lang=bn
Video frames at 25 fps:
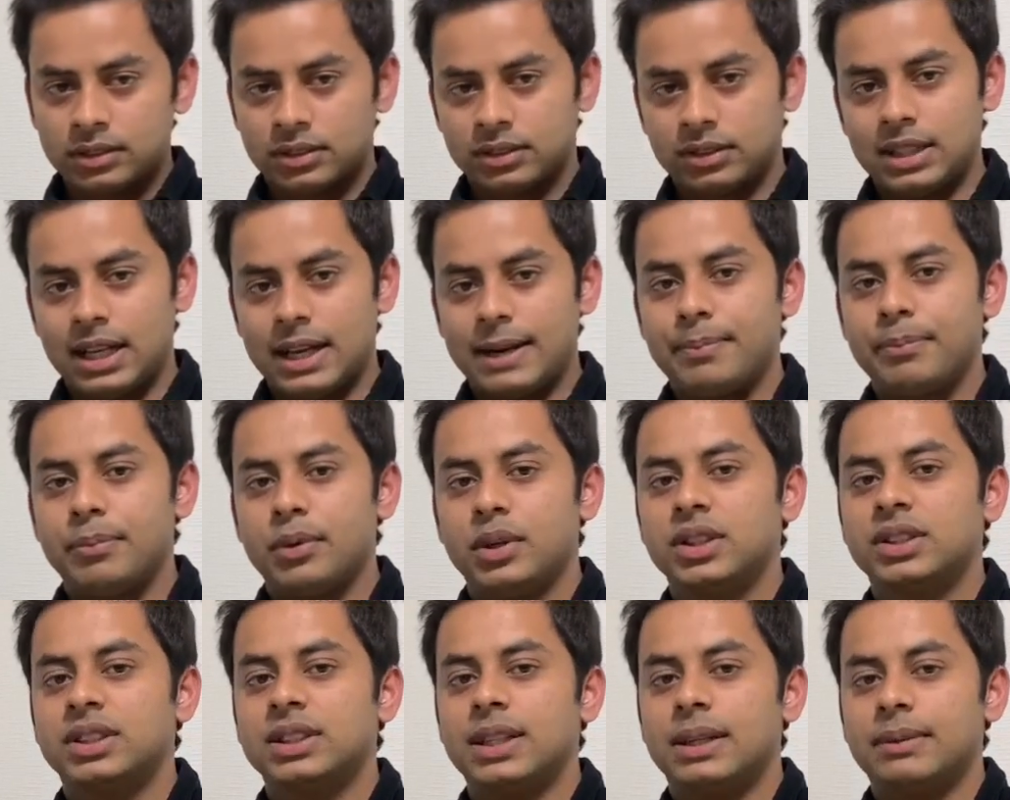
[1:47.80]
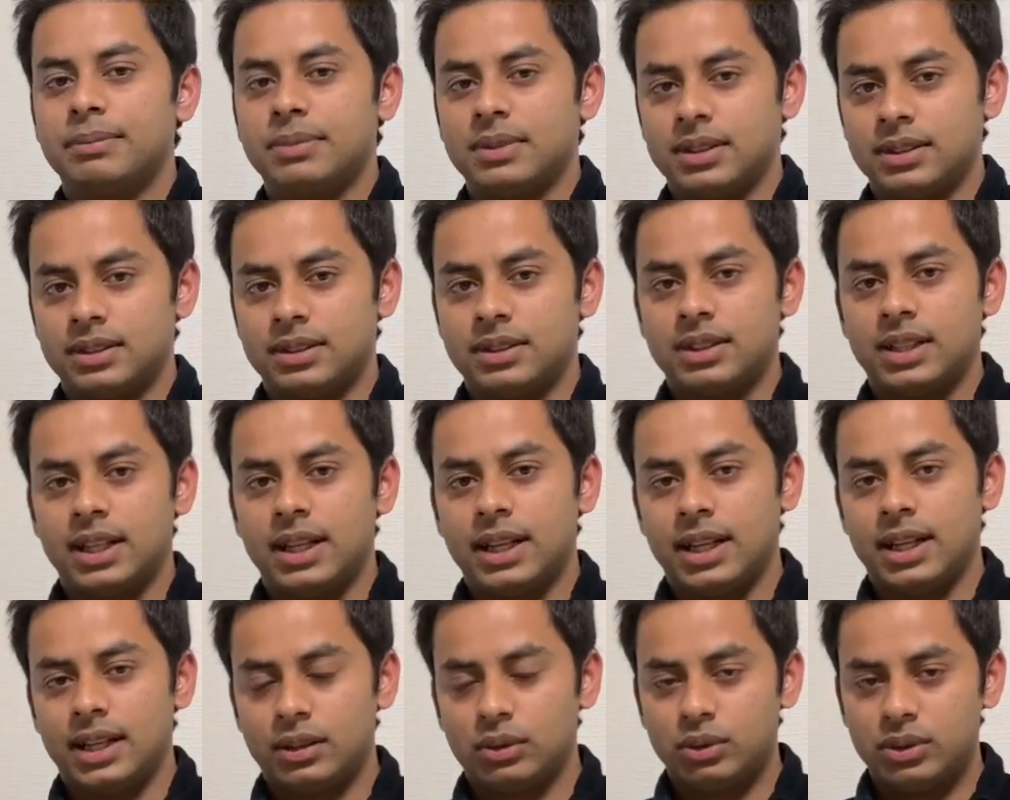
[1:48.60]
তারপরে জাপানিজ
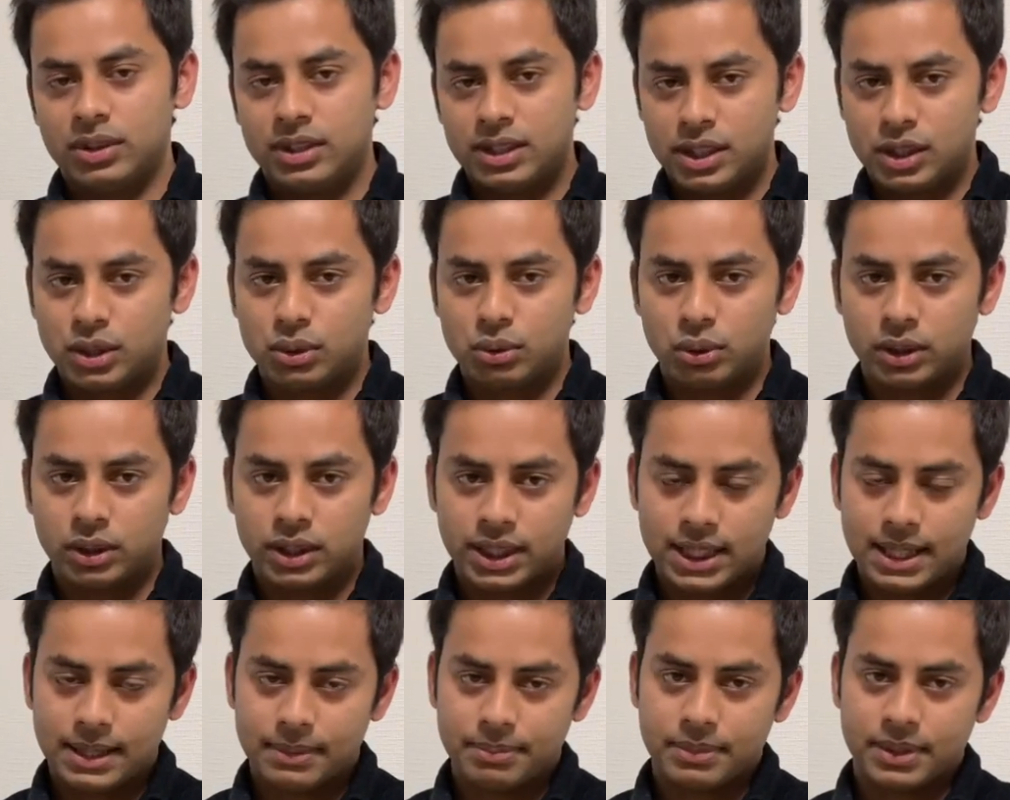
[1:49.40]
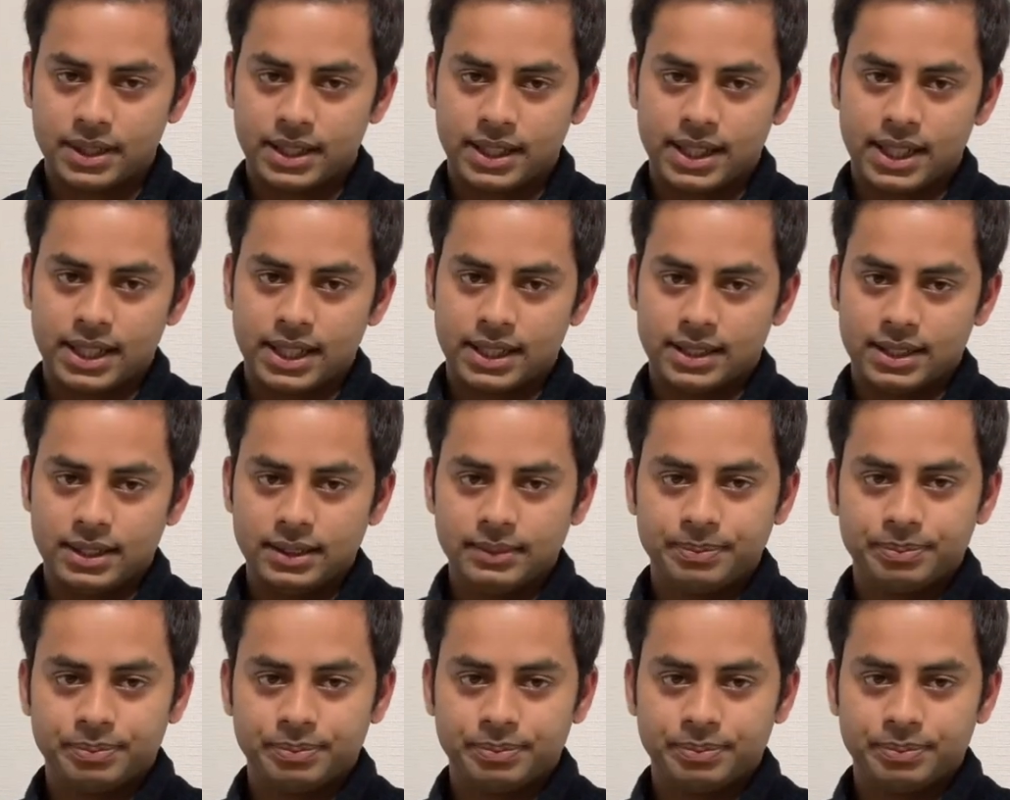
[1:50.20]
ল্যাঙ্গুয়েজ স্কুল থেকে আপনাকে একটা